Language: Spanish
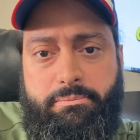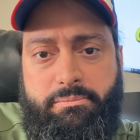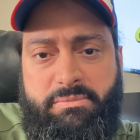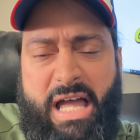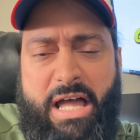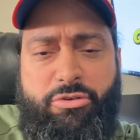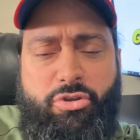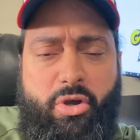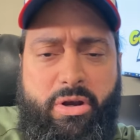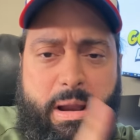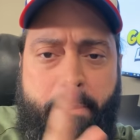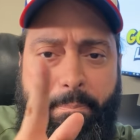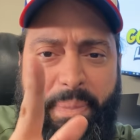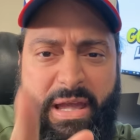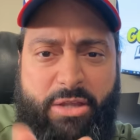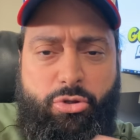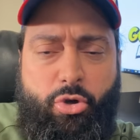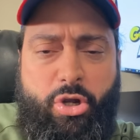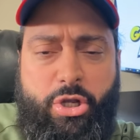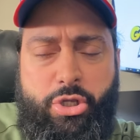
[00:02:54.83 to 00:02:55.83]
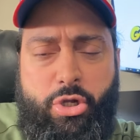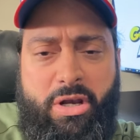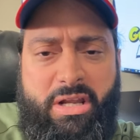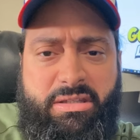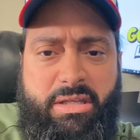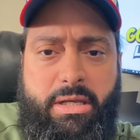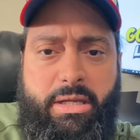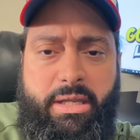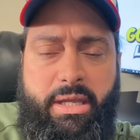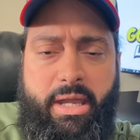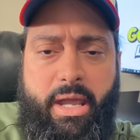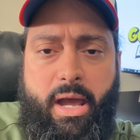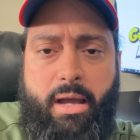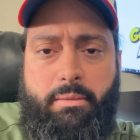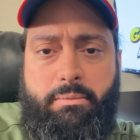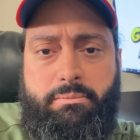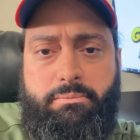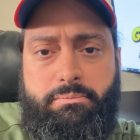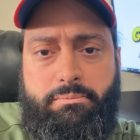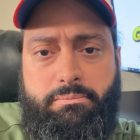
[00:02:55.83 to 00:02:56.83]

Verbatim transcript: Tanto respeto que yo le tenía.